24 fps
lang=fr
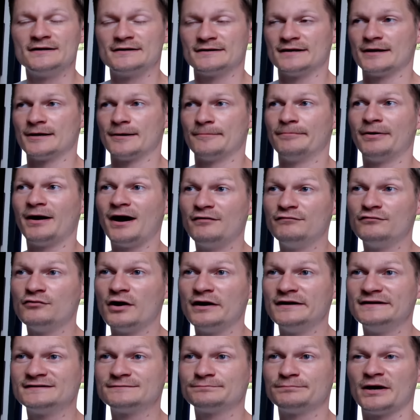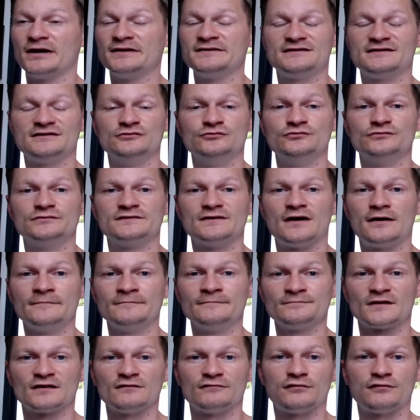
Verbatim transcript: Euh, bravo à l'Espagne qui nous a